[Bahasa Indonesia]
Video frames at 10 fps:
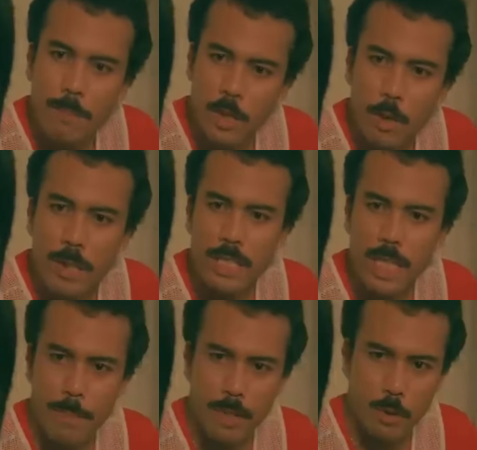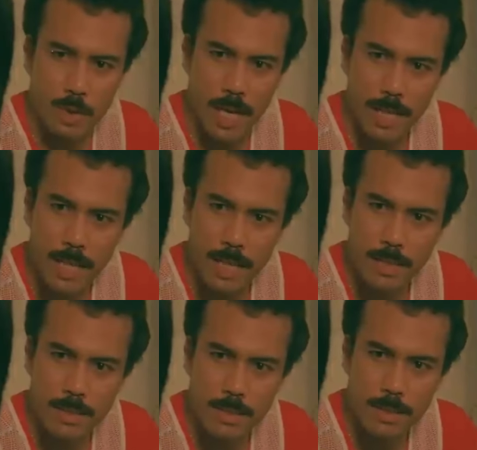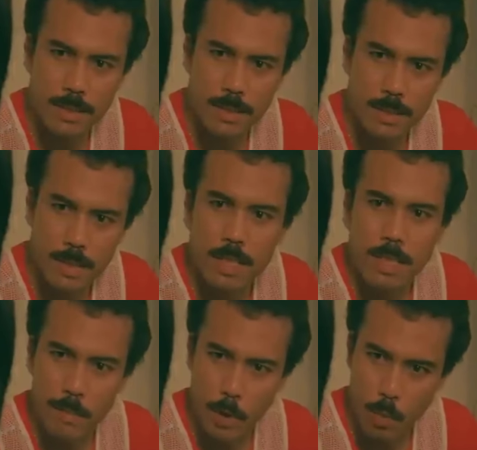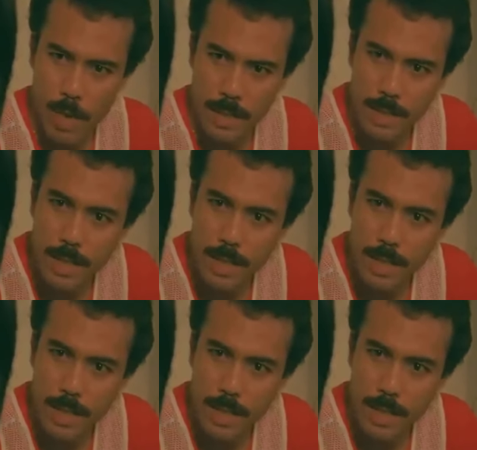Selain berperan sebagai Tony di film Bisikan Setan,